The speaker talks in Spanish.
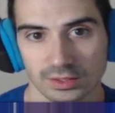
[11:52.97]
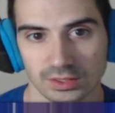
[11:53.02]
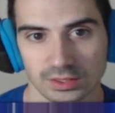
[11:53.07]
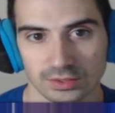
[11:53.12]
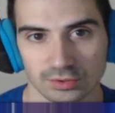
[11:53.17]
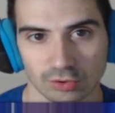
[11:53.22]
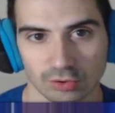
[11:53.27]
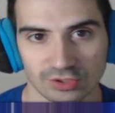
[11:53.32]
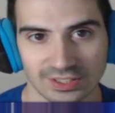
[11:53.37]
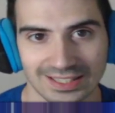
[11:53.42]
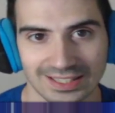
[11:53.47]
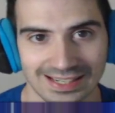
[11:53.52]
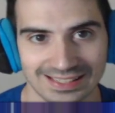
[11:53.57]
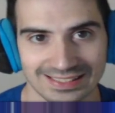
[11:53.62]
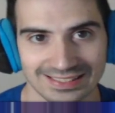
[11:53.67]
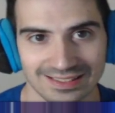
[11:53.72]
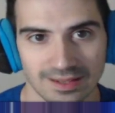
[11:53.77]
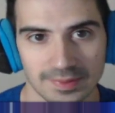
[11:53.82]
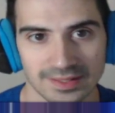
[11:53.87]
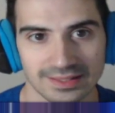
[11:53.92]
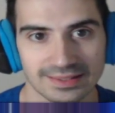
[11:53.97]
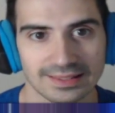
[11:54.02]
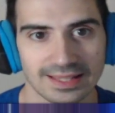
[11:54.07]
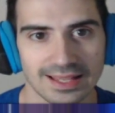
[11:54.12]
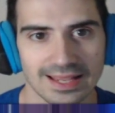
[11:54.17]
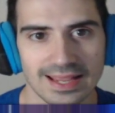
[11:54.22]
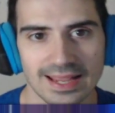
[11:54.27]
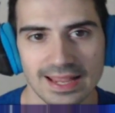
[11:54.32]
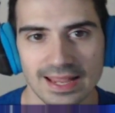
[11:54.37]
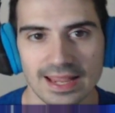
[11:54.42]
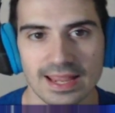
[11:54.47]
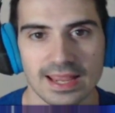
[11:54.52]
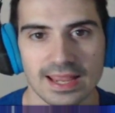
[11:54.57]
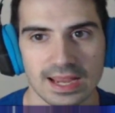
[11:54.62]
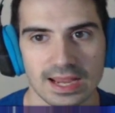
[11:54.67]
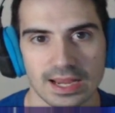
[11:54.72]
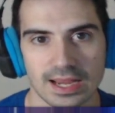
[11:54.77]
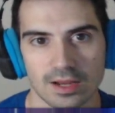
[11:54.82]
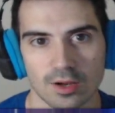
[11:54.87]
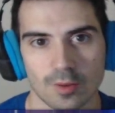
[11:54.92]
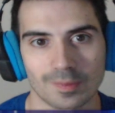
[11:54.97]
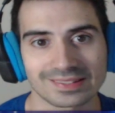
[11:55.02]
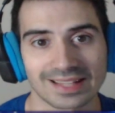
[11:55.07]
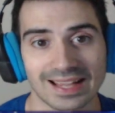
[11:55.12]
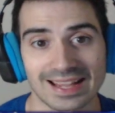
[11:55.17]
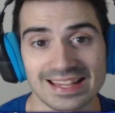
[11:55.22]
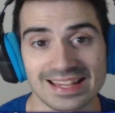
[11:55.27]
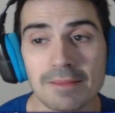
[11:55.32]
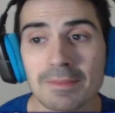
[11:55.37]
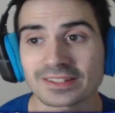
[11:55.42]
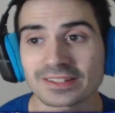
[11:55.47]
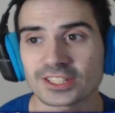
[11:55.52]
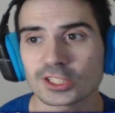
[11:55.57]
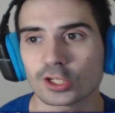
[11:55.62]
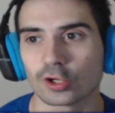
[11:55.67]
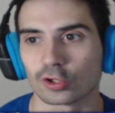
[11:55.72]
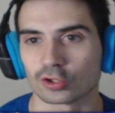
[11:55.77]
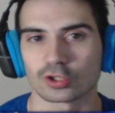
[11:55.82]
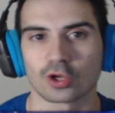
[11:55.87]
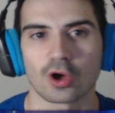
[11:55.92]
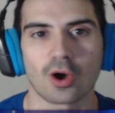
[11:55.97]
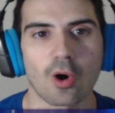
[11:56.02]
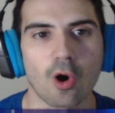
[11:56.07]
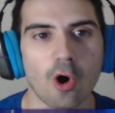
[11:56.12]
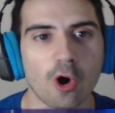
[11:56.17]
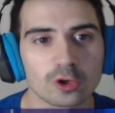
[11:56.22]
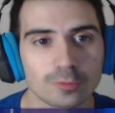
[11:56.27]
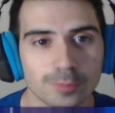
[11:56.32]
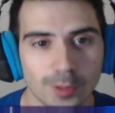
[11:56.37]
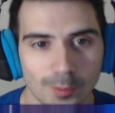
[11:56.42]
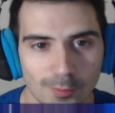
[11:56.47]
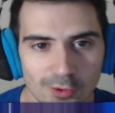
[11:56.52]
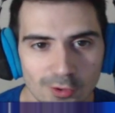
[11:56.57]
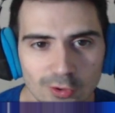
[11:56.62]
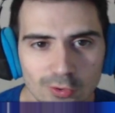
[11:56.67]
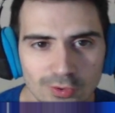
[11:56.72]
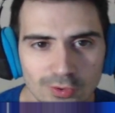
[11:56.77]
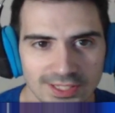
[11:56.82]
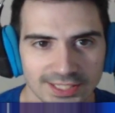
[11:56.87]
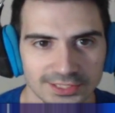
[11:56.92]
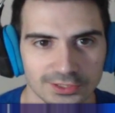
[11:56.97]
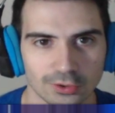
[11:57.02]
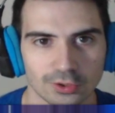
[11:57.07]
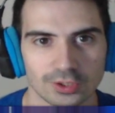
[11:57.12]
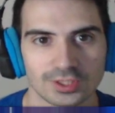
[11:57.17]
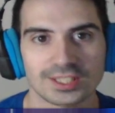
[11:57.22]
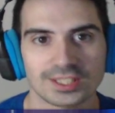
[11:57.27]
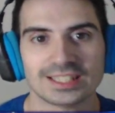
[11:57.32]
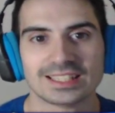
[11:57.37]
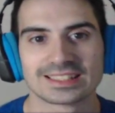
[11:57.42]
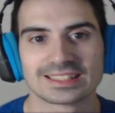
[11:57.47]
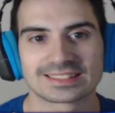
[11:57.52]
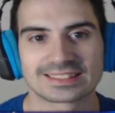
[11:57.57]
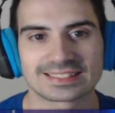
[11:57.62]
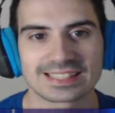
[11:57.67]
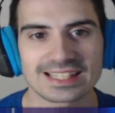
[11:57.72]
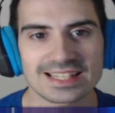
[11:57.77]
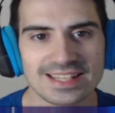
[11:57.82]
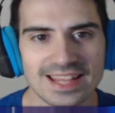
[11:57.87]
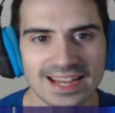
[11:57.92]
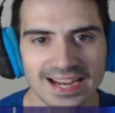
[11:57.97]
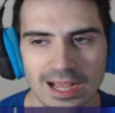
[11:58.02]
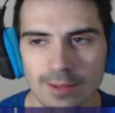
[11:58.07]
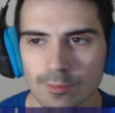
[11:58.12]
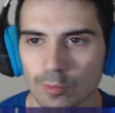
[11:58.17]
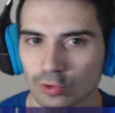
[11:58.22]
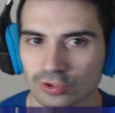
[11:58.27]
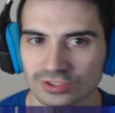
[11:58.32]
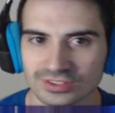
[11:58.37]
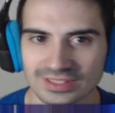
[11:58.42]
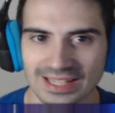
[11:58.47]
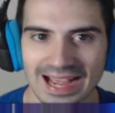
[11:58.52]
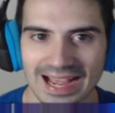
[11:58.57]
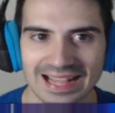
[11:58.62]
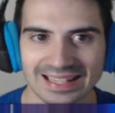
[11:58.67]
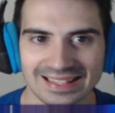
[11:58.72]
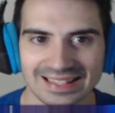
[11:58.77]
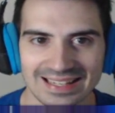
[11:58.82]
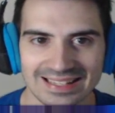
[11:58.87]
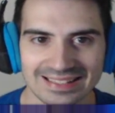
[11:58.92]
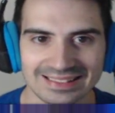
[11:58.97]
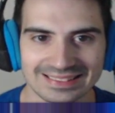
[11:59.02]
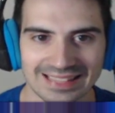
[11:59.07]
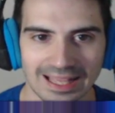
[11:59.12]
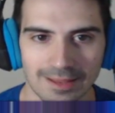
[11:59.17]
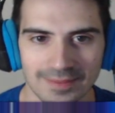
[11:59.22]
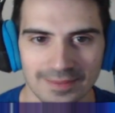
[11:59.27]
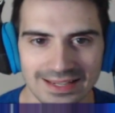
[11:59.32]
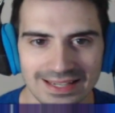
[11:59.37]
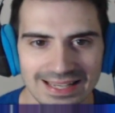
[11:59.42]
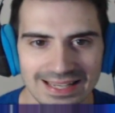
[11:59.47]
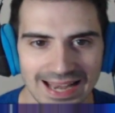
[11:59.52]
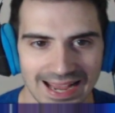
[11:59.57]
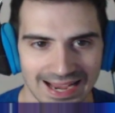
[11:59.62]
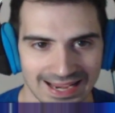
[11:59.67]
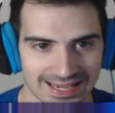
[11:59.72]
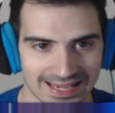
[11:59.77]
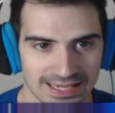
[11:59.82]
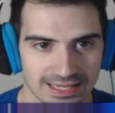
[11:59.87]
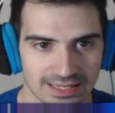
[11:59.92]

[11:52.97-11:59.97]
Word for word: Entonces, clarísimamente eh, lo pasa. Y es más, chicos, os propongo un reto. Si llegamos a 30.000 likes,